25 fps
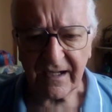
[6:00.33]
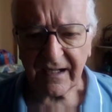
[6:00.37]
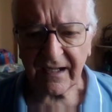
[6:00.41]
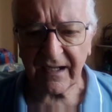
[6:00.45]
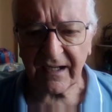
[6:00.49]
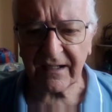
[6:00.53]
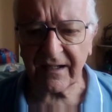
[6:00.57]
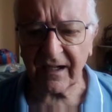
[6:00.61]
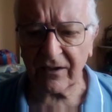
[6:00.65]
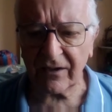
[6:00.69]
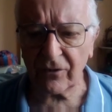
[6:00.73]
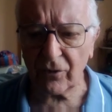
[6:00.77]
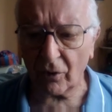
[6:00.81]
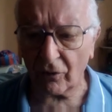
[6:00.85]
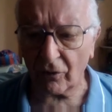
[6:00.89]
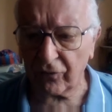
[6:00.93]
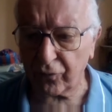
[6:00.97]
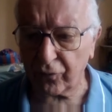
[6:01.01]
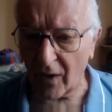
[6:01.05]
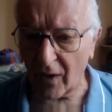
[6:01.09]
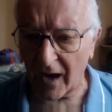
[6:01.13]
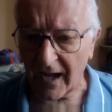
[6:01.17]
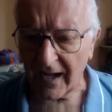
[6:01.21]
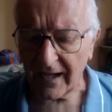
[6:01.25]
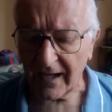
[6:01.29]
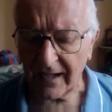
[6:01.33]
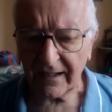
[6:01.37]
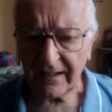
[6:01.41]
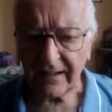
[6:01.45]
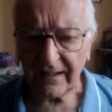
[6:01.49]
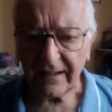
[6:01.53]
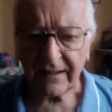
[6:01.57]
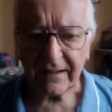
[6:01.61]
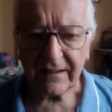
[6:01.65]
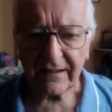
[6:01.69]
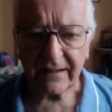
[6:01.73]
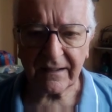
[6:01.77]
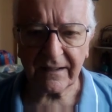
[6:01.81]
et dans leur foi
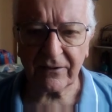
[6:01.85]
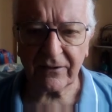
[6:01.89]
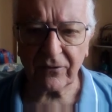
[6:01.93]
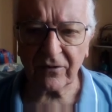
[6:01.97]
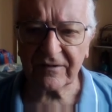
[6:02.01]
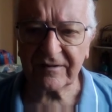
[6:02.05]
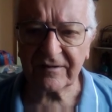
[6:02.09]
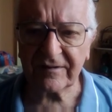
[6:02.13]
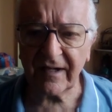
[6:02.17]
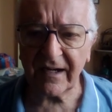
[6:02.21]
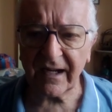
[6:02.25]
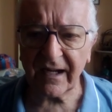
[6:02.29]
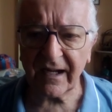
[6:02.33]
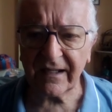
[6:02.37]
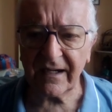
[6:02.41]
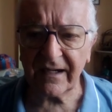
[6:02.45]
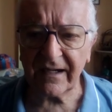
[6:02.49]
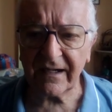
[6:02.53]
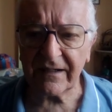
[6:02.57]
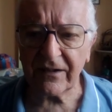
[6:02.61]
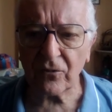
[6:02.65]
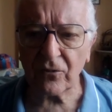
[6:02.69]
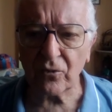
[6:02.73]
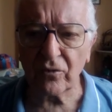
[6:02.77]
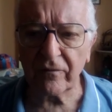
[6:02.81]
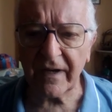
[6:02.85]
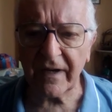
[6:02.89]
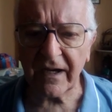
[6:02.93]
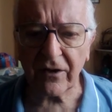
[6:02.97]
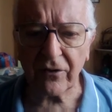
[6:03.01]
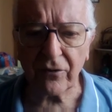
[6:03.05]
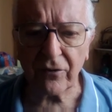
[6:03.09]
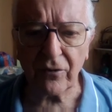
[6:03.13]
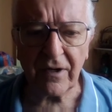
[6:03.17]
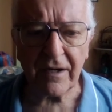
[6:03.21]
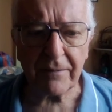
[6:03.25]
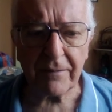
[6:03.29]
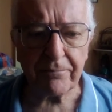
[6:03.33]
et donc c'est là qu'il a
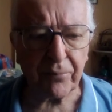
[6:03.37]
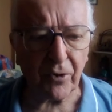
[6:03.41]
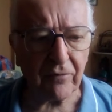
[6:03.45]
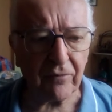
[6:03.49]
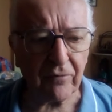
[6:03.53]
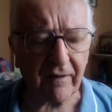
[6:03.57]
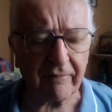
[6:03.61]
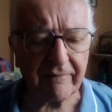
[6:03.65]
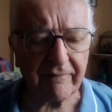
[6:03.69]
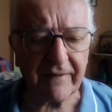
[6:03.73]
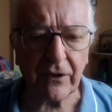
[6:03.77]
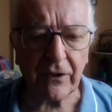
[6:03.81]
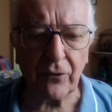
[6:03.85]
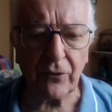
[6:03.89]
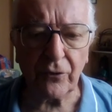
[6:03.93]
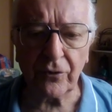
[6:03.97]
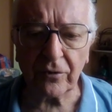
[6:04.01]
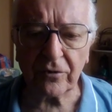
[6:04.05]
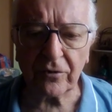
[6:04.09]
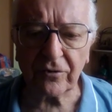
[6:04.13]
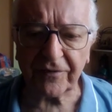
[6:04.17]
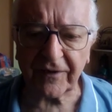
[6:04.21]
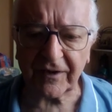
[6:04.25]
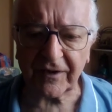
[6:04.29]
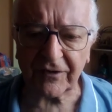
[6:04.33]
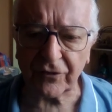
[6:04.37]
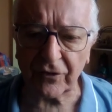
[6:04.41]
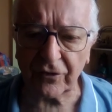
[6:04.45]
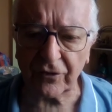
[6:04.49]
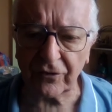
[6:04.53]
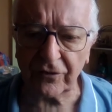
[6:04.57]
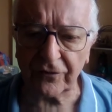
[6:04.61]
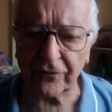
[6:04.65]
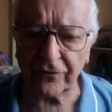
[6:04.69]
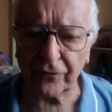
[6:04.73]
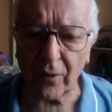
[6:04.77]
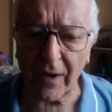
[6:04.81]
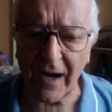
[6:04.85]
découvert que les pauvres avaient une autre façon
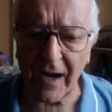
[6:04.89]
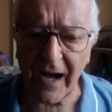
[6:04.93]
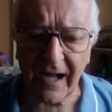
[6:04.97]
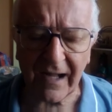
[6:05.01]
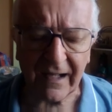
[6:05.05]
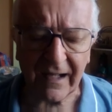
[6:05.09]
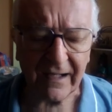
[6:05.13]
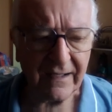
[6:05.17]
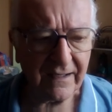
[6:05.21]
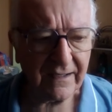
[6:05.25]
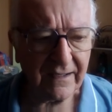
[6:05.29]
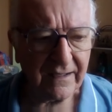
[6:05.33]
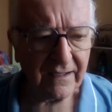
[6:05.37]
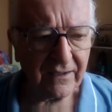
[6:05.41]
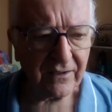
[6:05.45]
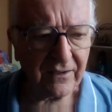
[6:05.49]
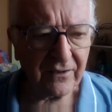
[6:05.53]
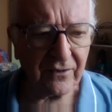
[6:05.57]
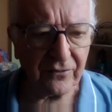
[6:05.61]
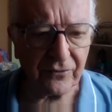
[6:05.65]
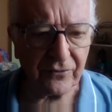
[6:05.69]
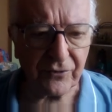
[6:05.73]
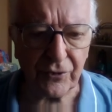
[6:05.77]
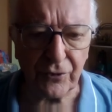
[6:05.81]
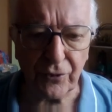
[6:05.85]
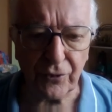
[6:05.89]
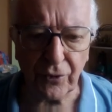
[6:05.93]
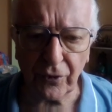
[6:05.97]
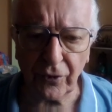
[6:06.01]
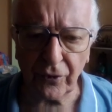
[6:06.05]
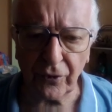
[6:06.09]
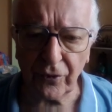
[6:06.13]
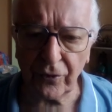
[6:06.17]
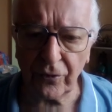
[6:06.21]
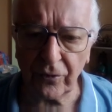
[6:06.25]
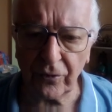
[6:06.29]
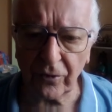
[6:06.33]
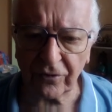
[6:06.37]
de voir
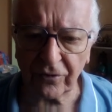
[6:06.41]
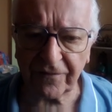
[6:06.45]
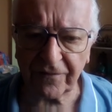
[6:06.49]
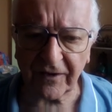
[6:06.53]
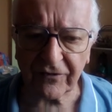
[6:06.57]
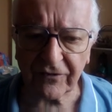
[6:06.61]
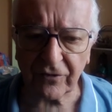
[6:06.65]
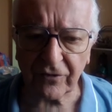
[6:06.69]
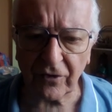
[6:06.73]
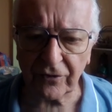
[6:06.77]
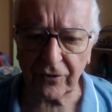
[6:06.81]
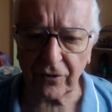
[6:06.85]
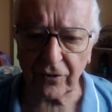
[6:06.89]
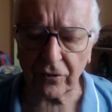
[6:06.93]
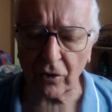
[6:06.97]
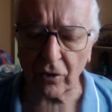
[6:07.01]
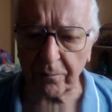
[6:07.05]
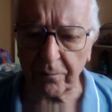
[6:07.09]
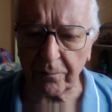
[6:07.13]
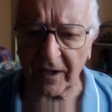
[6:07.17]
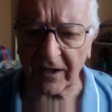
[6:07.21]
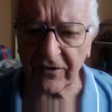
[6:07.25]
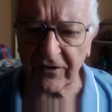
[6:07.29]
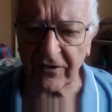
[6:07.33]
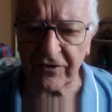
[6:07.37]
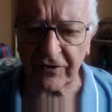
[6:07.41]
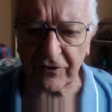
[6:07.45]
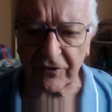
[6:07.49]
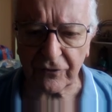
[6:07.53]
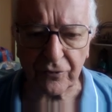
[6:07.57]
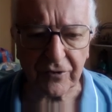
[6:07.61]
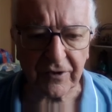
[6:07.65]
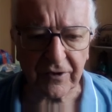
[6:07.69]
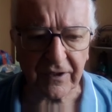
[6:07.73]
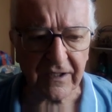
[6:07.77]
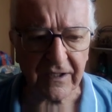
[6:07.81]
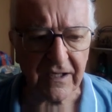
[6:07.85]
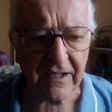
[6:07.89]
Dieu, une autre façon de comprendre
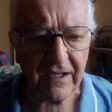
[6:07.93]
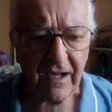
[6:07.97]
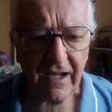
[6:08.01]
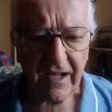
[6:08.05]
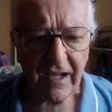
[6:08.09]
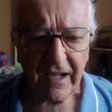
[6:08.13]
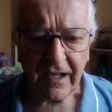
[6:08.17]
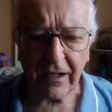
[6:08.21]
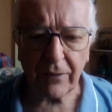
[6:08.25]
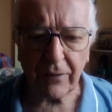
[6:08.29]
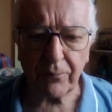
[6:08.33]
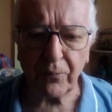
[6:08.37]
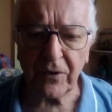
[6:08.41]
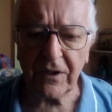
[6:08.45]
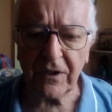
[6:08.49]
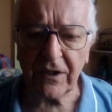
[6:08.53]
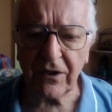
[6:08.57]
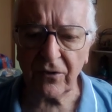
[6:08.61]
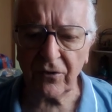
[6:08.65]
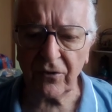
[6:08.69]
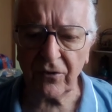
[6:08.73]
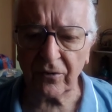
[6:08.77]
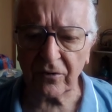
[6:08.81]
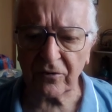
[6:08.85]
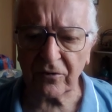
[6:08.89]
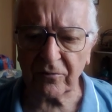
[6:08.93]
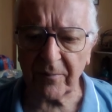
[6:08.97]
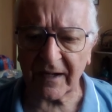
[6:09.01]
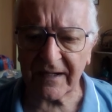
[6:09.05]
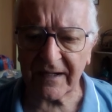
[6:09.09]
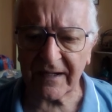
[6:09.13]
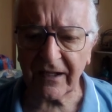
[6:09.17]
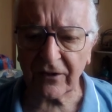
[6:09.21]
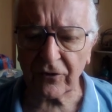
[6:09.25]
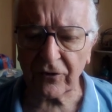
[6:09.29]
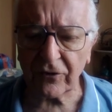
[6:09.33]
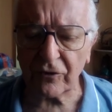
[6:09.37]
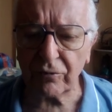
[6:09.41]
Jésus-Christ, et puis une autre
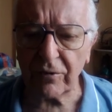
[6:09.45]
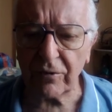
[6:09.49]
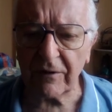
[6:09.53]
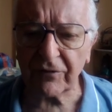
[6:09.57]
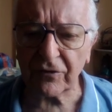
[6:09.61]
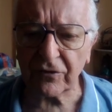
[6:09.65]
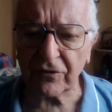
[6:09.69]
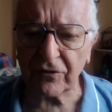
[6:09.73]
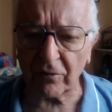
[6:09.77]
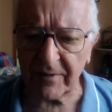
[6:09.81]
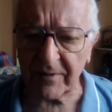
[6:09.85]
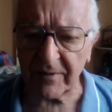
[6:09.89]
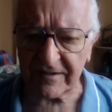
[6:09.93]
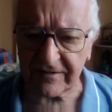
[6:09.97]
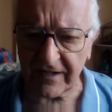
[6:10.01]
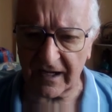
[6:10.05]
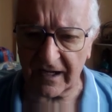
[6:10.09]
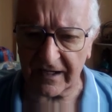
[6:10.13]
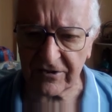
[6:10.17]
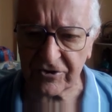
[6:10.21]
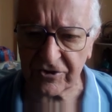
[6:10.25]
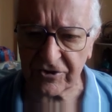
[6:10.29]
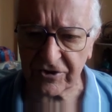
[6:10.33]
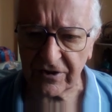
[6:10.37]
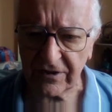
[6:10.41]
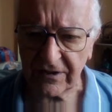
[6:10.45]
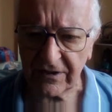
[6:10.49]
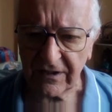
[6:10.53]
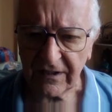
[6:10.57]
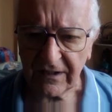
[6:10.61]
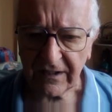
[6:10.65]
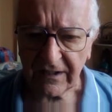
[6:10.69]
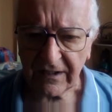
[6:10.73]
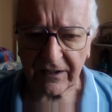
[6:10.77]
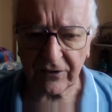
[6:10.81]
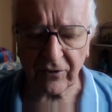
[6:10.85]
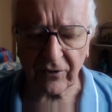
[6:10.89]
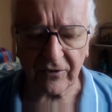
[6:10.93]
manière de suivre son message.
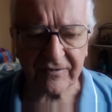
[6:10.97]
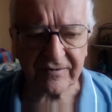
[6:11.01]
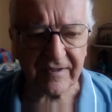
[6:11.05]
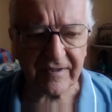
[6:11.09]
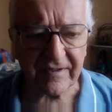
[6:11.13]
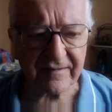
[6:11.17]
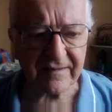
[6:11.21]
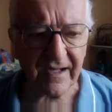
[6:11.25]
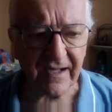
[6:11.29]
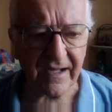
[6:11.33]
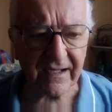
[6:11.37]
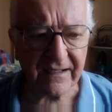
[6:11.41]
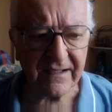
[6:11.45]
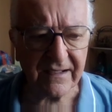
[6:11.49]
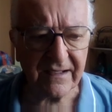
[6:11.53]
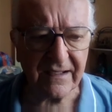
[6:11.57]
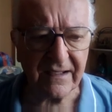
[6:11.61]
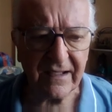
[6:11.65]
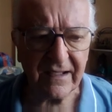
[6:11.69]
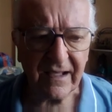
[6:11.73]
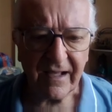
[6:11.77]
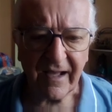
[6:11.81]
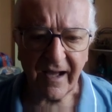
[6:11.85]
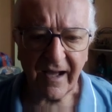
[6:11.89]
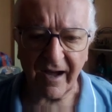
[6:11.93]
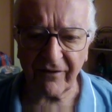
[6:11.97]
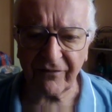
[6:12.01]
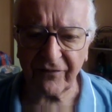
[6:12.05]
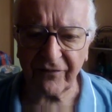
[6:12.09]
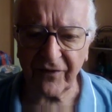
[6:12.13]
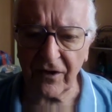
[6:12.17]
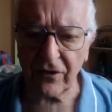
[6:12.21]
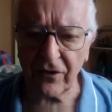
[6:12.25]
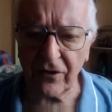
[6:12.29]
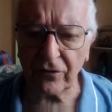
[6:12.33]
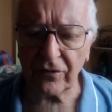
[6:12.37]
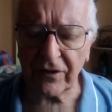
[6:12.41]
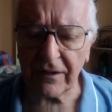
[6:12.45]
Et donc c'est ça qui a
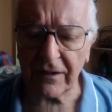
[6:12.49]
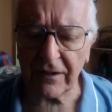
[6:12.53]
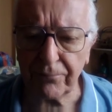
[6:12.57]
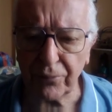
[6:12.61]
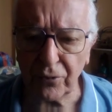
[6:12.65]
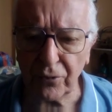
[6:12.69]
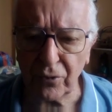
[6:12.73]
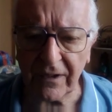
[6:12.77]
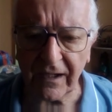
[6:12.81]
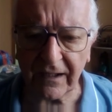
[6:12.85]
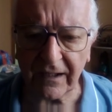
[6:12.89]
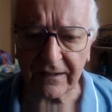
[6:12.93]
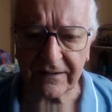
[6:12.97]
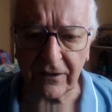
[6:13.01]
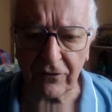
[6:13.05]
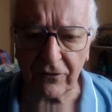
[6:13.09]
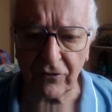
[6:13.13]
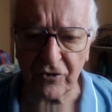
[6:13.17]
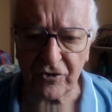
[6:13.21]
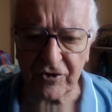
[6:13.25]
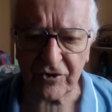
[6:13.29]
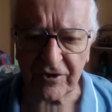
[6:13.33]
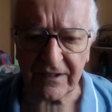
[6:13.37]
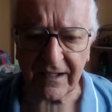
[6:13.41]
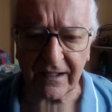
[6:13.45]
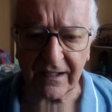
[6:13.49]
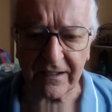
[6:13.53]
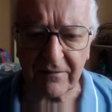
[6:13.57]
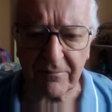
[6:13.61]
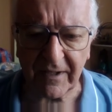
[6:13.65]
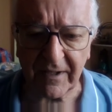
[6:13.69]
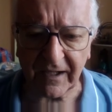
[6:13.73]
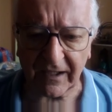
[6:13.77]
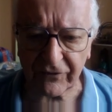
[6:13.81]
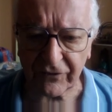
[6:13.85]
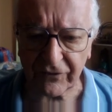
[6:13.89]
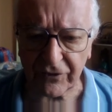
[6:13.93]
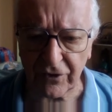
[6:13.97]
fait le début de la théologie de la
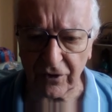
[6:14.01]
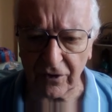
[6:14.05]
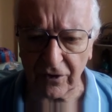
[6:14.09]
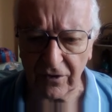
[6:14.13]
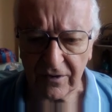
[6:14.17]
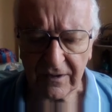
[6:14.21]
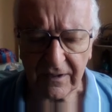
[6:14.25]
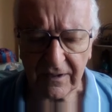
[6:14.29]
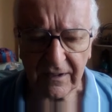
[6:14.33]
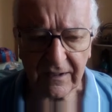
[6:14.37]
libération.